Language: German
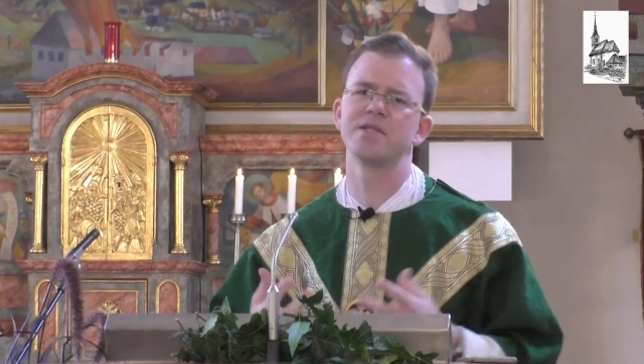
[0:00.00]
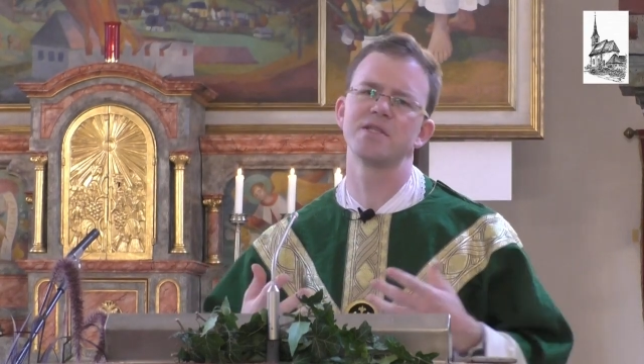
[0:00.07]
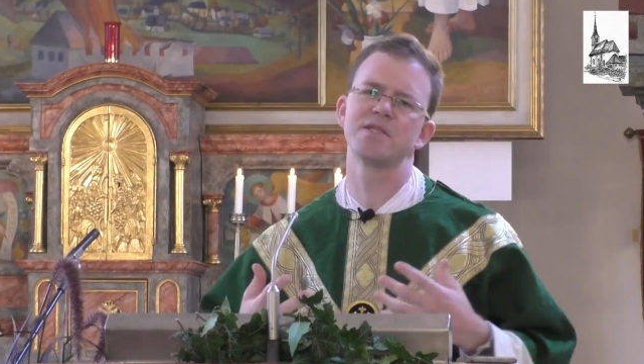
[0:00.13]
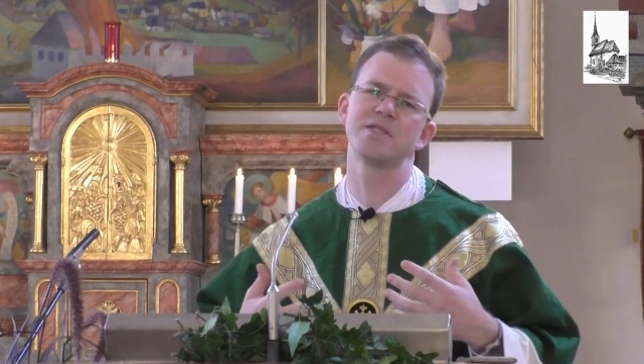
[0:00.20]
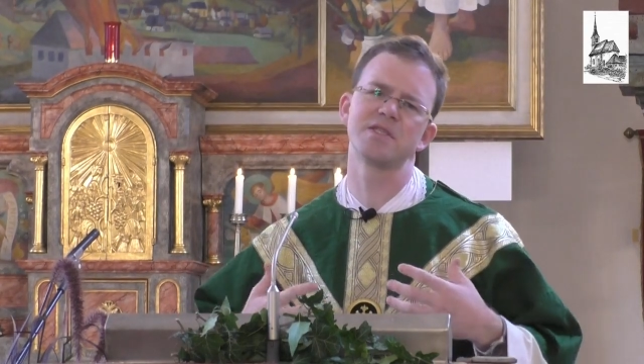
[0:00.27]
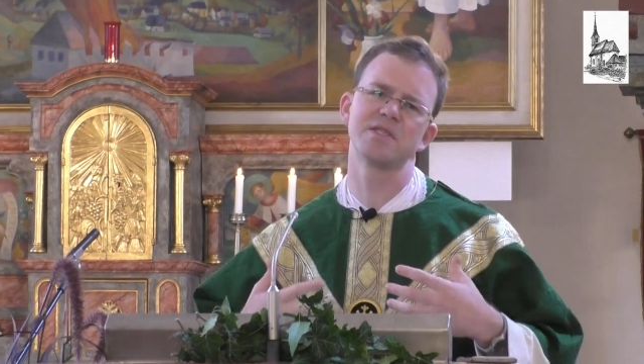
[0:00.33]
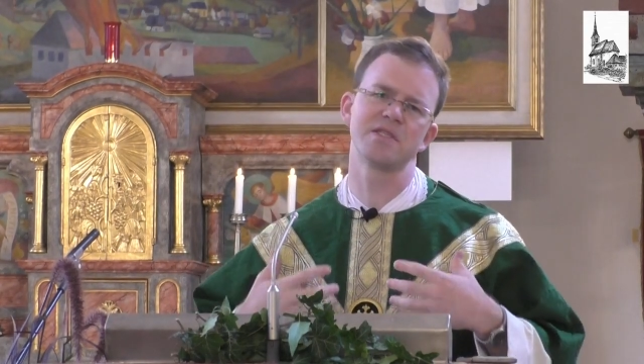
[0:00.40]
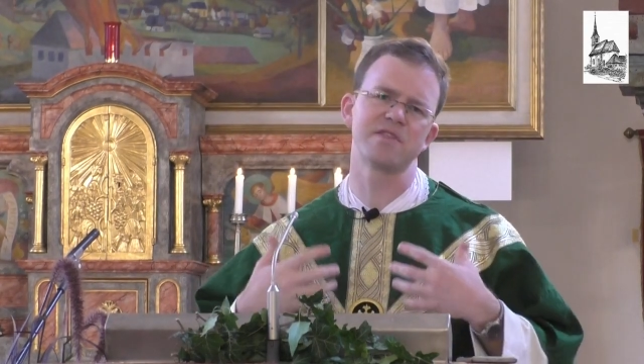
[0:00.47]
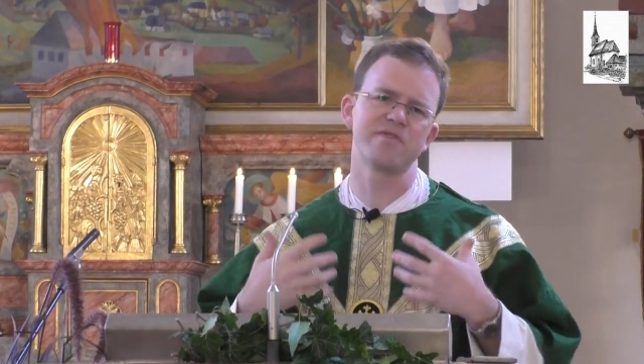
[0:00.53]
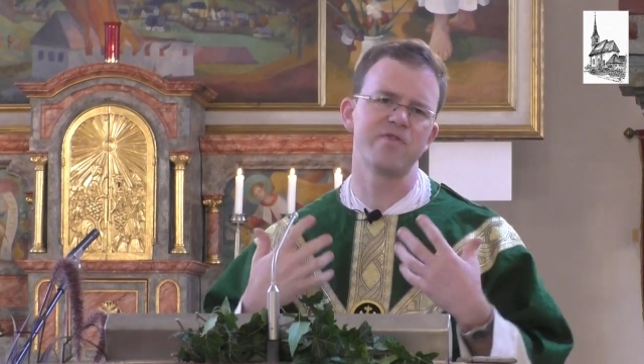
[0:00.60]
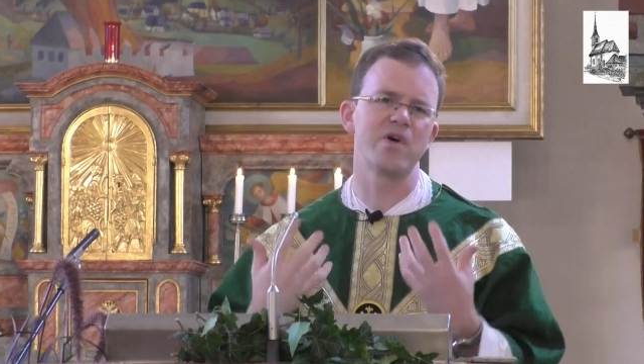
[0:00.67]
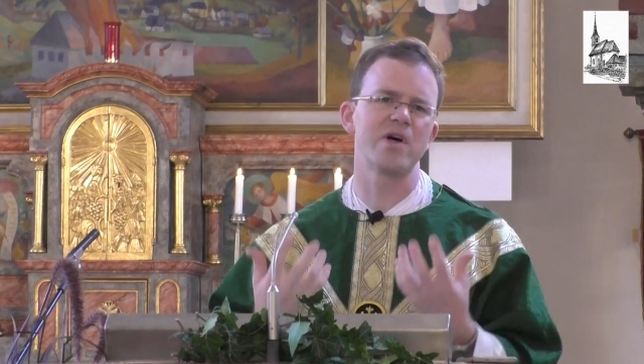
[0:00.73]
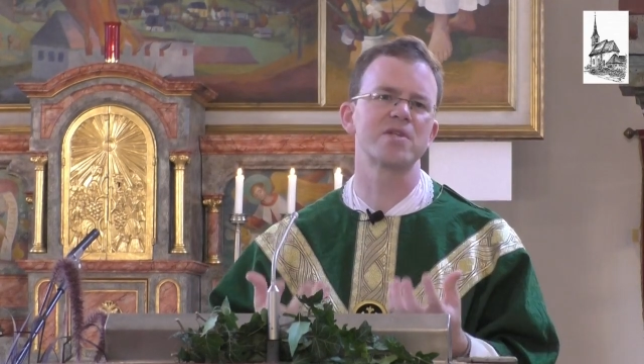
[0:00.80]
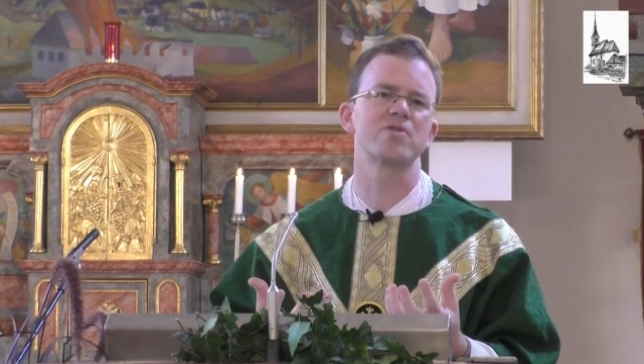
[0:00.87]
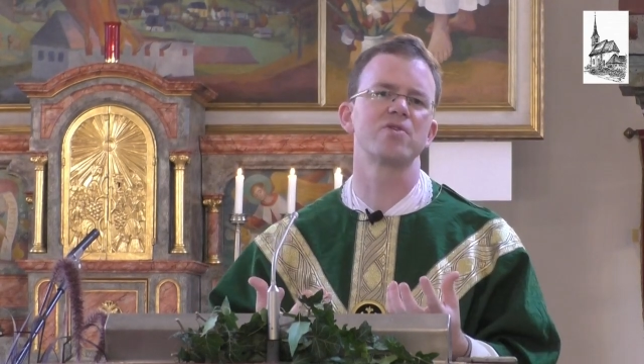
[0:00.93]
dass dieses
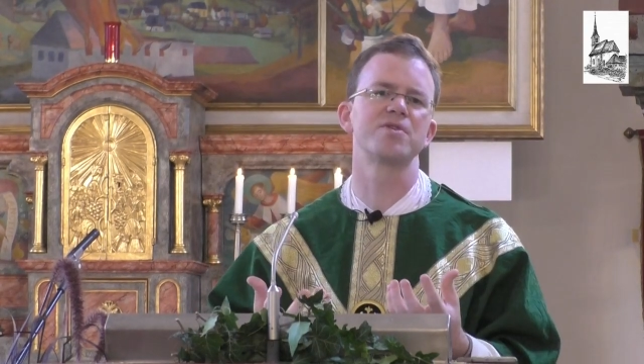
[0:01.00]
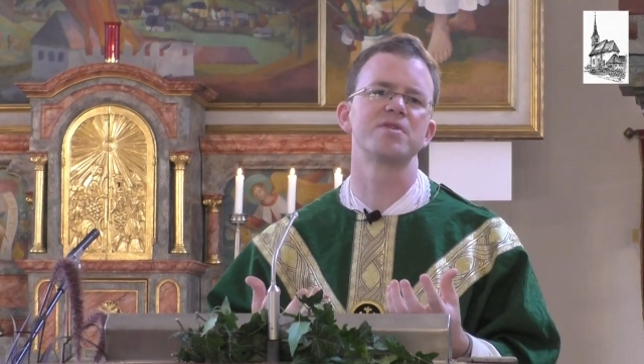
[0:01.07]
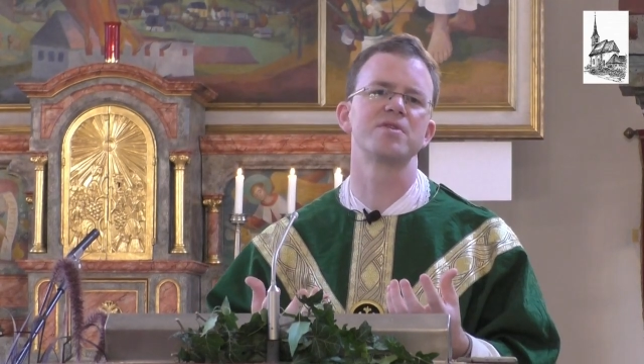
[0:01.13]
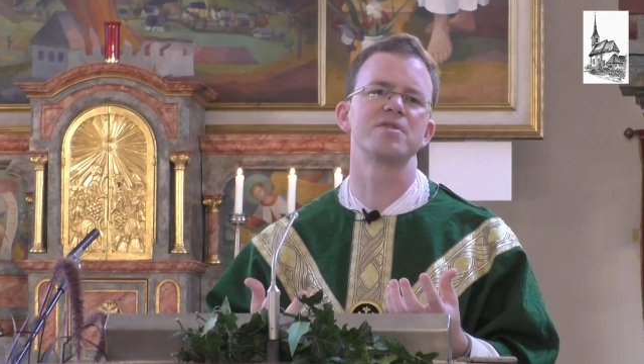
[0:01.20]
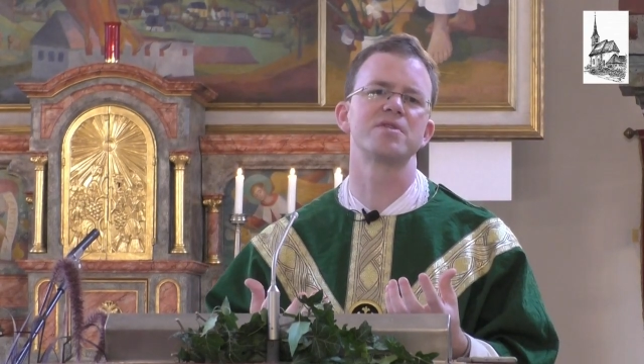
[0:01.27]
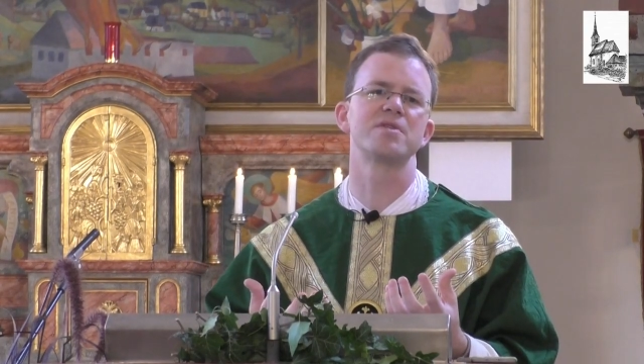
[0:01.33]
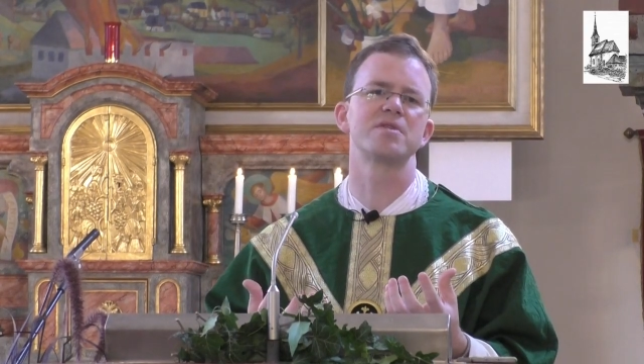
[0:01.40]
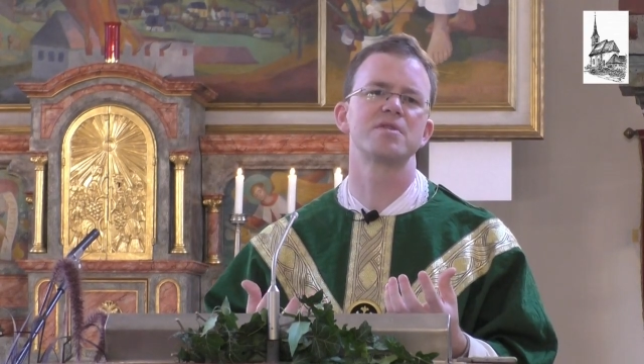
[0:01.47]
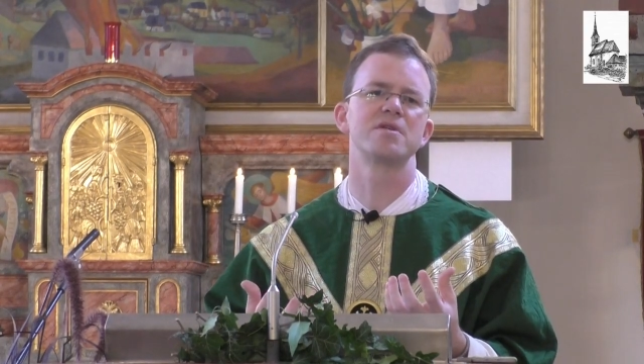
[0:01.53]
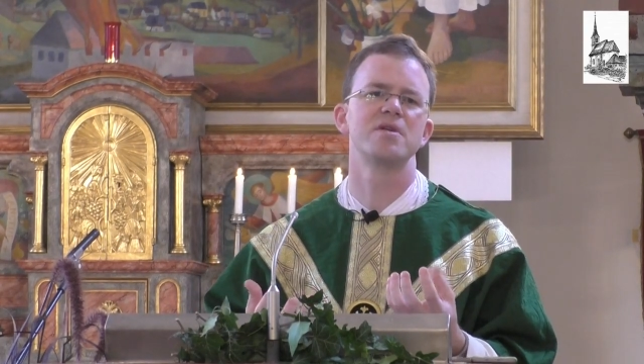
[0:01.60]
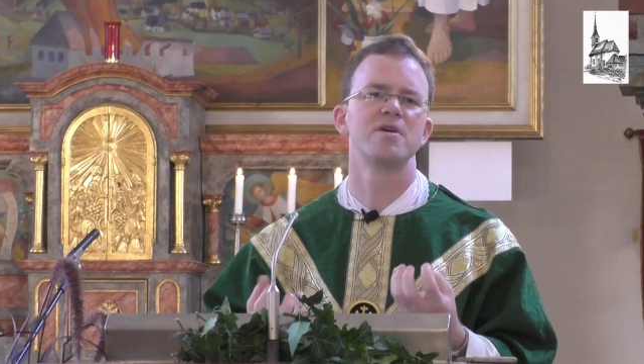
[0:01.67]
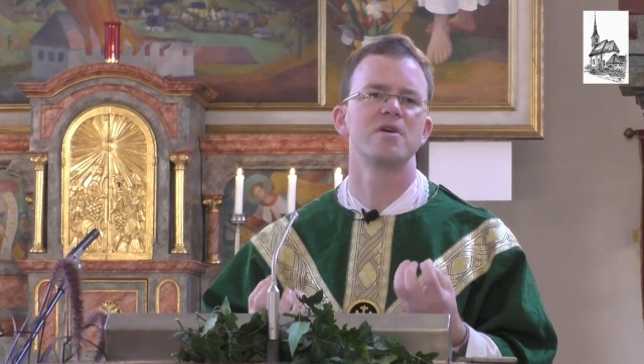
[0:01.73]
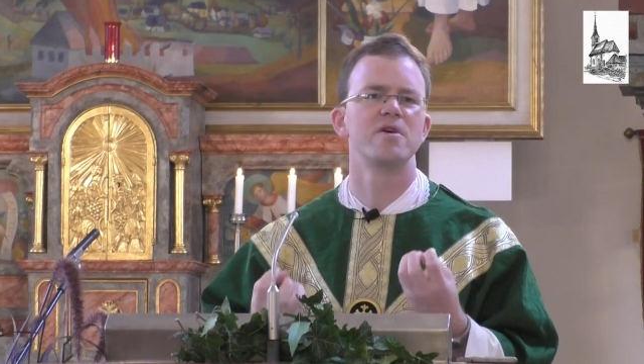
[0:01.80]
Wort Gottes